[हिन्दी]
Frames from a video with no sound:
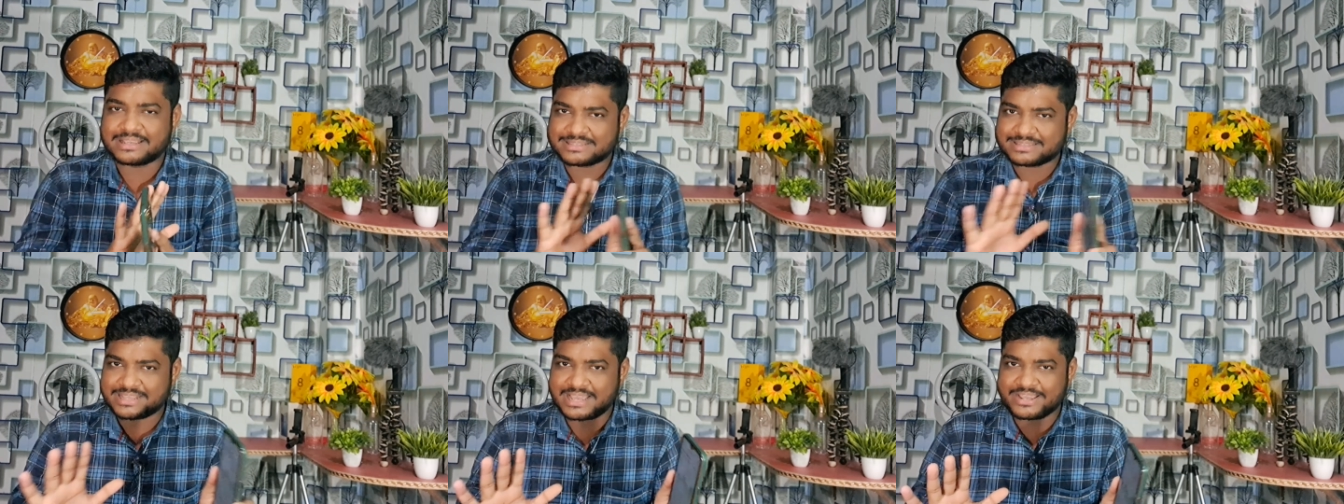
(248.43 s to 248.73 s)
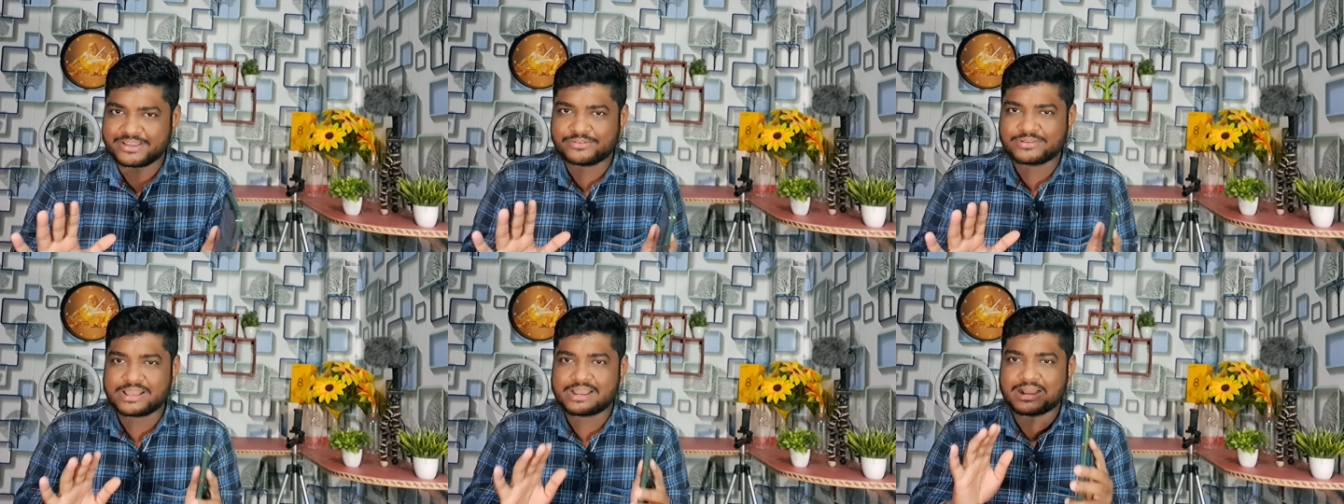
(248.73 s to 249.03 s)
ये
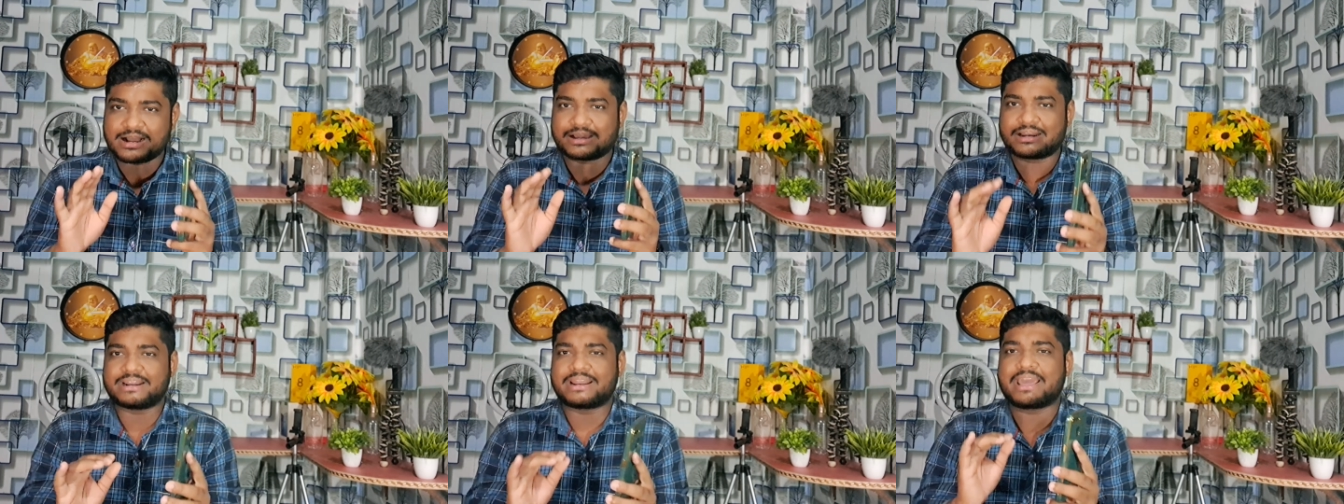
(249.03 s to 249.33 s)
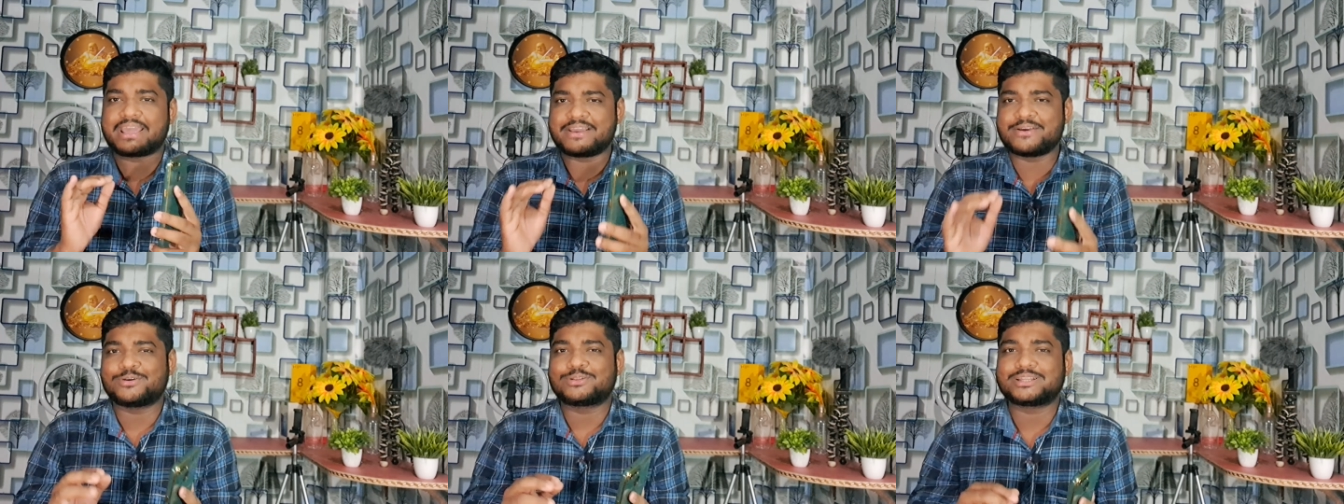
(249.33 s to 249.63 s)
सही हो जाएगा अगर
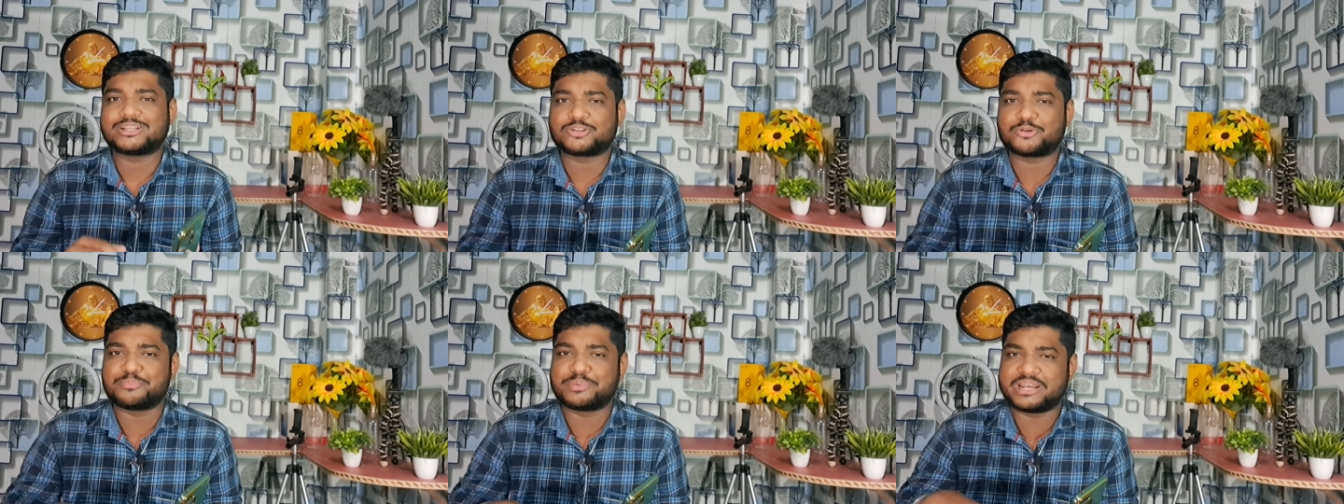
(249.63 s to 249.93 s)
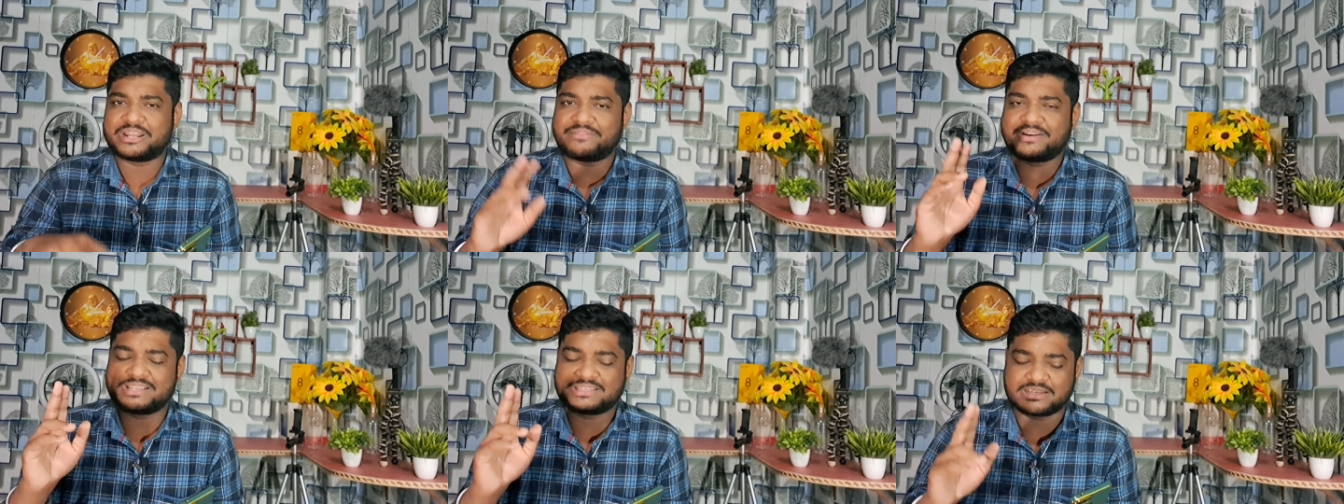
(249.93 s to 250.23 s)
नहीं होते तो
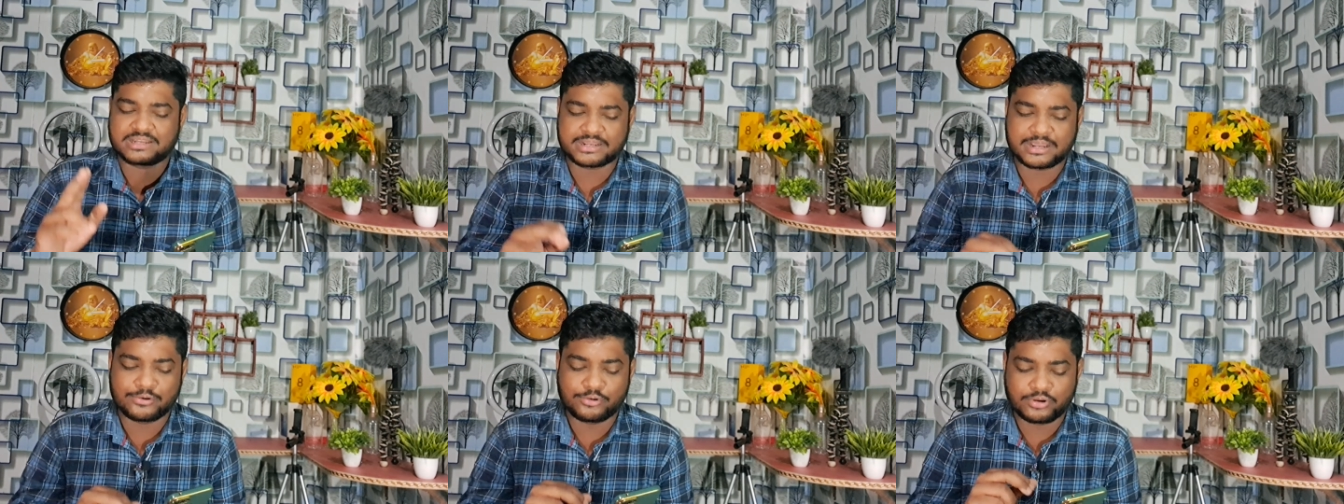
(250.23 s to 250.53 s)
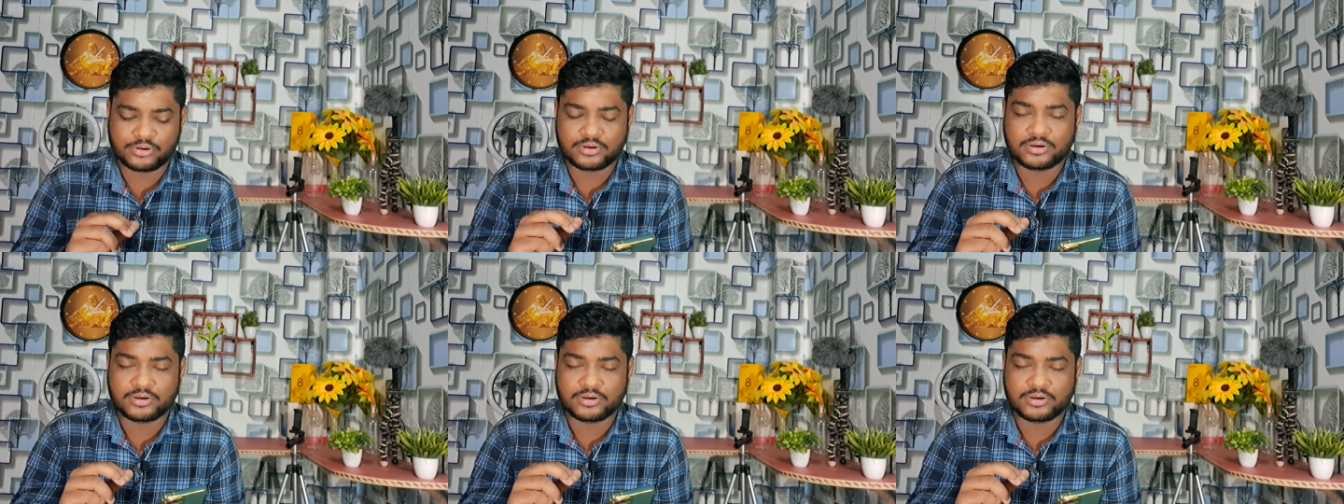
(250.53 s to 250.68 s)
मिनिमाइज करके